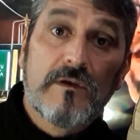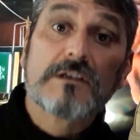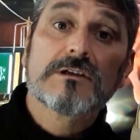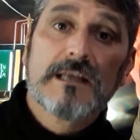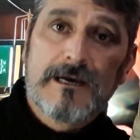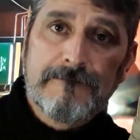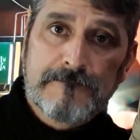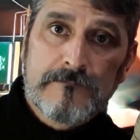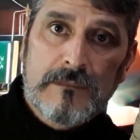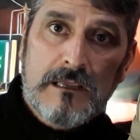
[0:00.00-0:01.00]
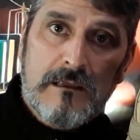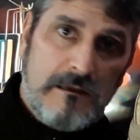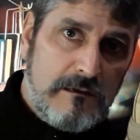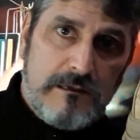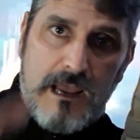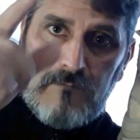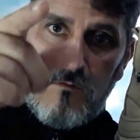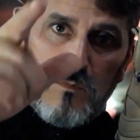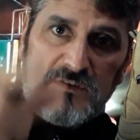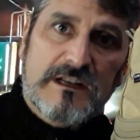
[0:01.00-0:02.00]
Vietnã, e aí
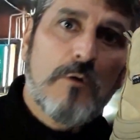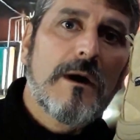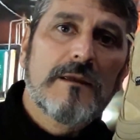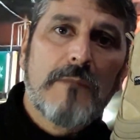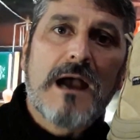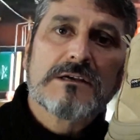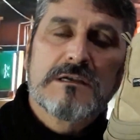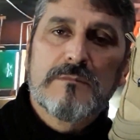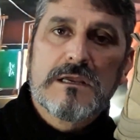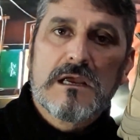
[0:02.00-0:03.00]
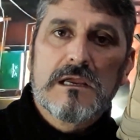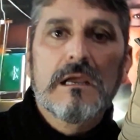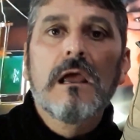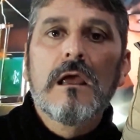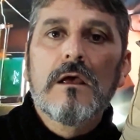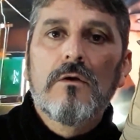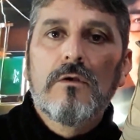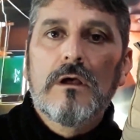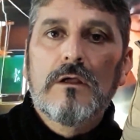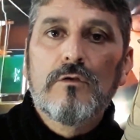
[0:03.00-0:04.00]
vou mostrar uma imagem minha aí
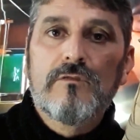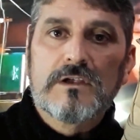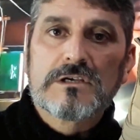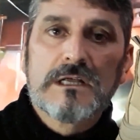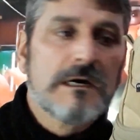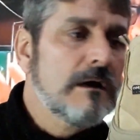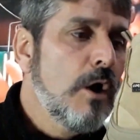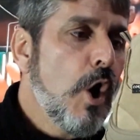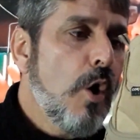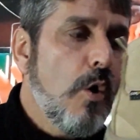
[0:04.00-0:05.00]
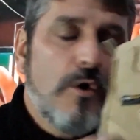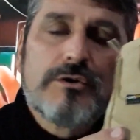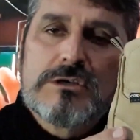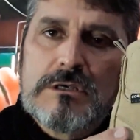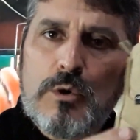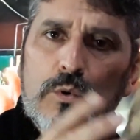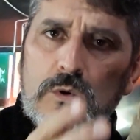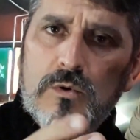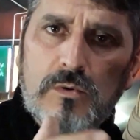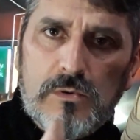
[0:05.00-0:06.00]
é, no Vietnã, onde
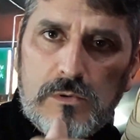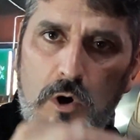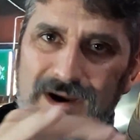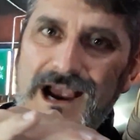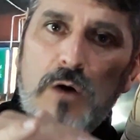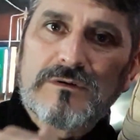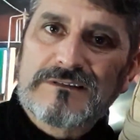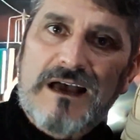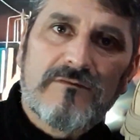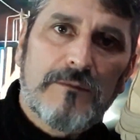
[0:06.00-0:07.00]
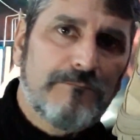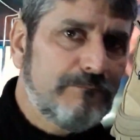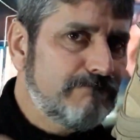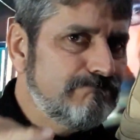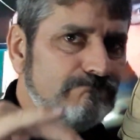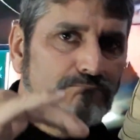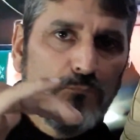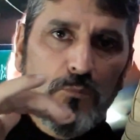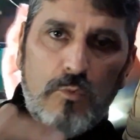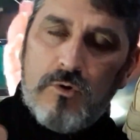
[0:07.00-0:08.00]
o local estava
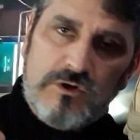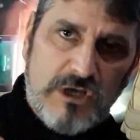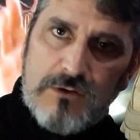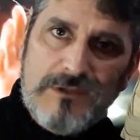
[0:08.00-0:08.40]
cheio